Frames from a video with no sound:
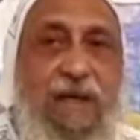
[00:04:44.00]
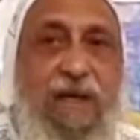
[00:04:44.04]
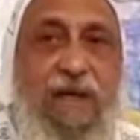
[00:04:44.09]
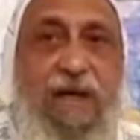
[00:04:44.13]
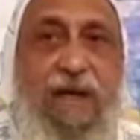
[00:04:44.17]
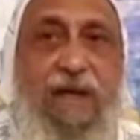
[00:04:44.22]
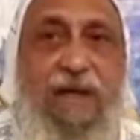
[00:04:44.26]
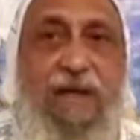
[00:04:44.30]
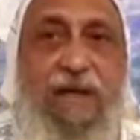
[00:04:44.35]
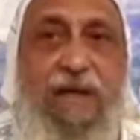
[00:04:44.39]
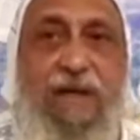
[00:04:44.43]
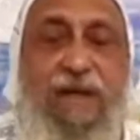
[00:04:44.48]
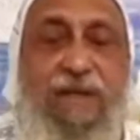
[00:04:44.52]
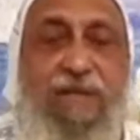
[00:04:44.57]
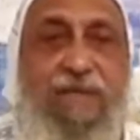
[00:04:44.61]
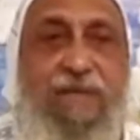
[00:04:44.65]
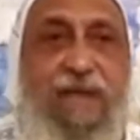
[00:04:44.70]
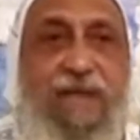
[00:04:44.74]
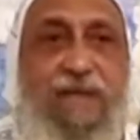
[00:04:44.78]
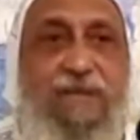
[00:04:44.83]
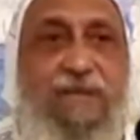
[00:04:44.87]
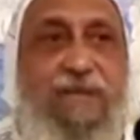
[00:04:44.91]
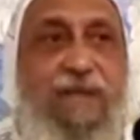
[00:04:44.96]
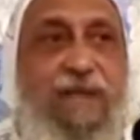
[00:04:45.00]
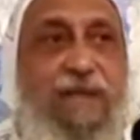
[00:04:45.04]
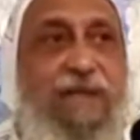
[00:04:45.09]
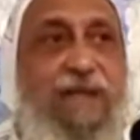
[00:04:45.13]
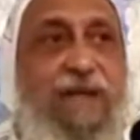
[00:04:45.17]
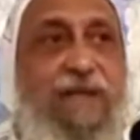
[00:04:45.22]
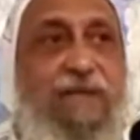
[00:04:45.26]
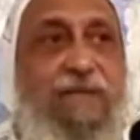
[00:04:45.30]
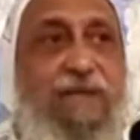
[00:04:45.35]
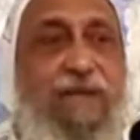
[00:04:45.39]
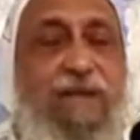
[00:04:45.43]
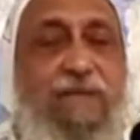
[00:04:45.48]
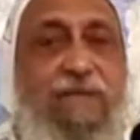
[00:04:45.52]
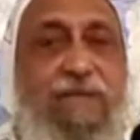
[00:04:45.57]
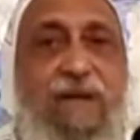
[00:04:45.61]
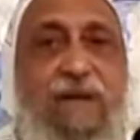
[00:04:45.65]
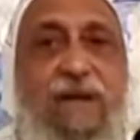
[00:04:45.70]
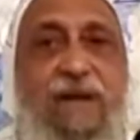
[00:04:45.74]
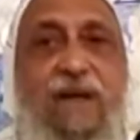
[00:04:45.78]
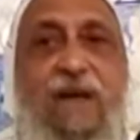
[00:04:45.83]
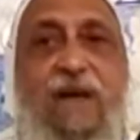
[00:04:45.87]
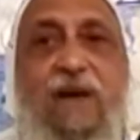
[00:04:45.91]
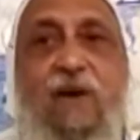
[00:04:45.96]
أدناس الجسد
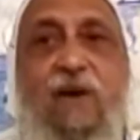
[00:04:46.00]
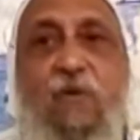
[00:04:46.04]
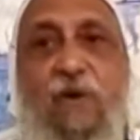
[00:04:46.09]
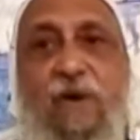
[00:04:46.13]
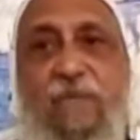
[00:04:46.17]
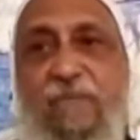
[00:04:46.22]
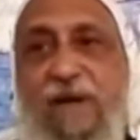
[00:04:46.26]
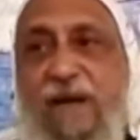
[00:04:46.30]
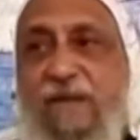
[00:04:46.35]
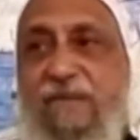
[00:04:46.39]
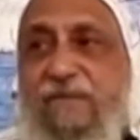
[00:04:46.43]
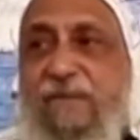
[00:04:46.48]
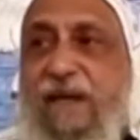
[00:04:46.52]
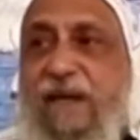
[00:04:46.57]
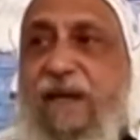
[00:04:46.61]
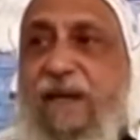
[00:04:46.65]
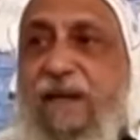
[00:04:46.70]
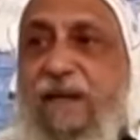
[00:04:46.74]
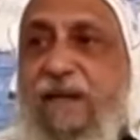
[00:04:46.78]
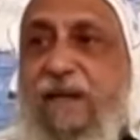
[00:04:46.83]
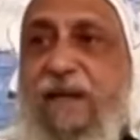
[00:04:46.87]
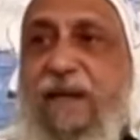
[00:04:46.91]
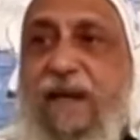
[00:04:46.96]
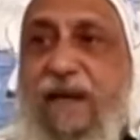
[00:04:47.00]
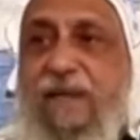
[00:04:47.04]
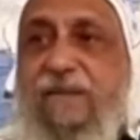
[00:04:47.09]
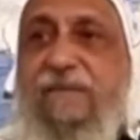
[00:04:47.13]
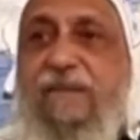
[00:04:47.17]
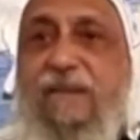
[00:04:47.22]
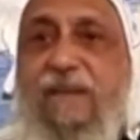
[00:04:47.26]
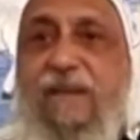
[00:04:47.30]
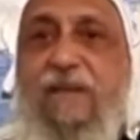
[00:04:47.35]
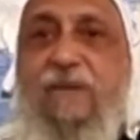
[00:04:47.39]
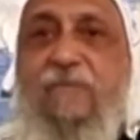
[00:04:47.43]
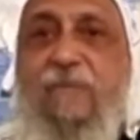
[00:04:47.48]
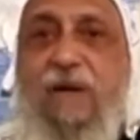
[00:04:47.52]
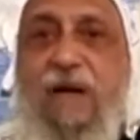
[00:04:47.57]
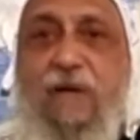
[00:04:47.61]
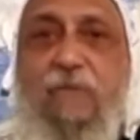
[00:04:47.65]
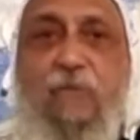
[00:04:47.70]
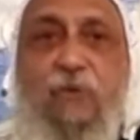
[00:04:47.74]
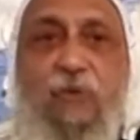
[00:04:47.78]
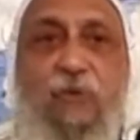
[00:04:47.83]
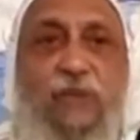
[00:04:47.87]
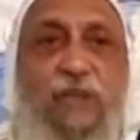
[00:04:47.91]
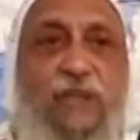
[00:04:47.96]
وما زال هذه
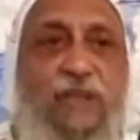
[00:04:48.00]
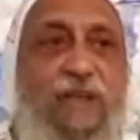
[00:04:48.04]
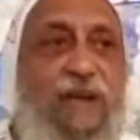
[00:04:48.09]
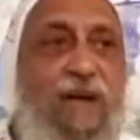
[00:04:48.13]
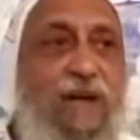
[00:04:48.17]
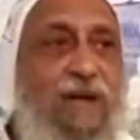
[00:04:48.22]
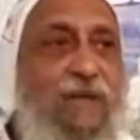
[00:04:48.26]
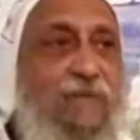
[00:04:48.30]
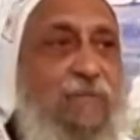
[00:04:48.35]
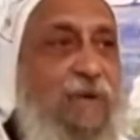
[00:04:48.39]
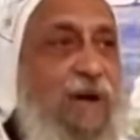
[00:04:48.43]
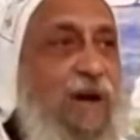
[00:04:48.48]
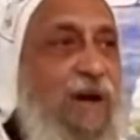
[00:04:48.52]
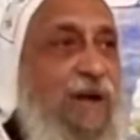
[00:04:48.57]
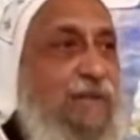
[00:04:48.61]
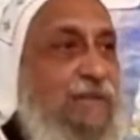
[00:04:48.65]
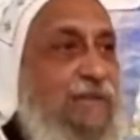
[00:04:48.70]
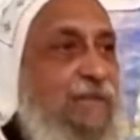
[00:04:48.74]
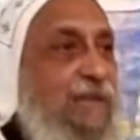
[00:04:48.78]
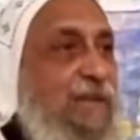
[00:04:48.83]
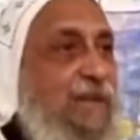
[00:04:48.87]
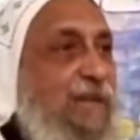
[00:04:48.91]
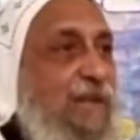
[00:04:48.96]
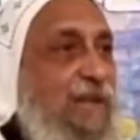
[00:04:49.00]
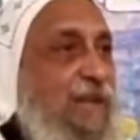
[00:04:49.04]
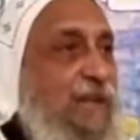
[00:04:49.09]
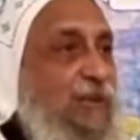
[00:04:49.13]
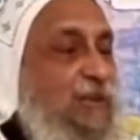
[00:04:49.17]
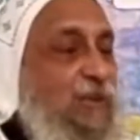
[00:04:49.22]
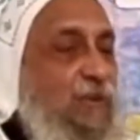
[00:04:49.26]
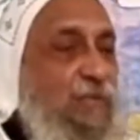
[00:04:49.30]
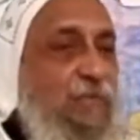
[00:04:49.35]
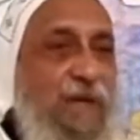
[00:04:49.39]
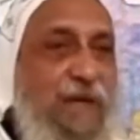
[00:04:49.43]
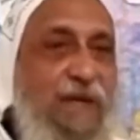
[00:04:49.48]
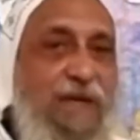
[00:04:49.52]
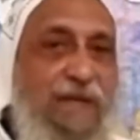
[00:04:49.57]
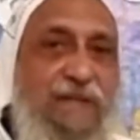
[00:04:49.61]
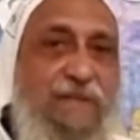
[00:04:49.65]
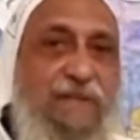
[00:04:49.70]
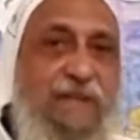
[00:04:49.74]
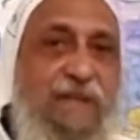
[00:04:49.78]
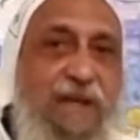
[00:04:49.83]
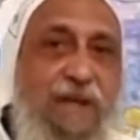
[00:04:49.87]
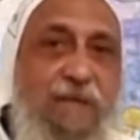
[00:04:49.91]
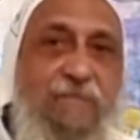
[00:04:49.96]
المعمودية البعض
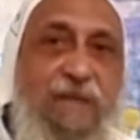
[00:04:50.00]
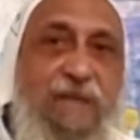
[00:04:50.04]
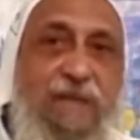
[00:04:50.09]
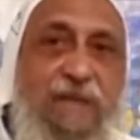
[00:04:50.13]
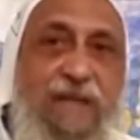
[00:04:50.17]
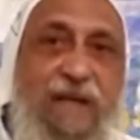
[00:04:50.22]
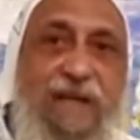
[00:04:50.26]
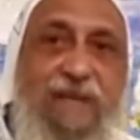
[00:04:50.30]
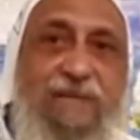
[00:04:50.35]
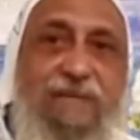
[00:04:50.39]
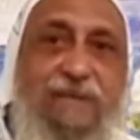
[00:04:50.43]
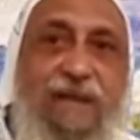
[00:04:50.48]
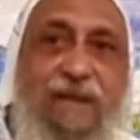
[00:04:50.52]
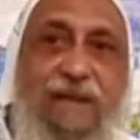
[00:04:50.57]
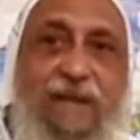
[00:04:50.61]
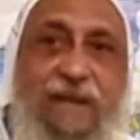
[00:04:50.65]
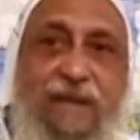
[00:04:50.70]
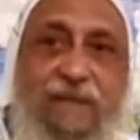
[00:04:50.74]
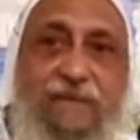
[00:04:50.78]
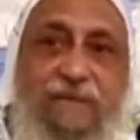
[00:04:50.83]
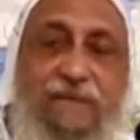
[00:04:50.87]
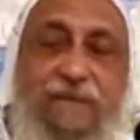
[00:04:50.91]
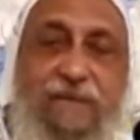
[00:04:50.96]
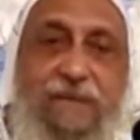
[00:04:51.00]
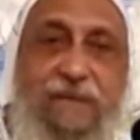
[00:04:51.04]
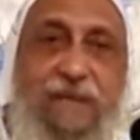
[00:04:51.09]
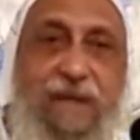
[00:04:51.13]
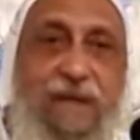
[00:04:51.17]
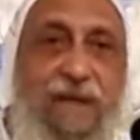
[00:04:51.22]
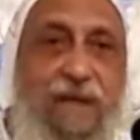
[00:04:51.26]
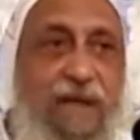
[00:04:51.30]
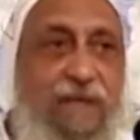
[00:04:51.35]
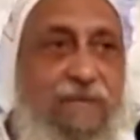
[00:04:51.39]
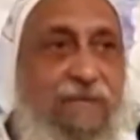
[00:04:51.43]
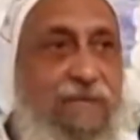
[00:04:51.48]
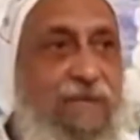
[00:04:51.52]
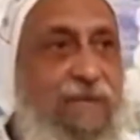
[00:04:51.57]
يمارسها من جهة الاغتسالات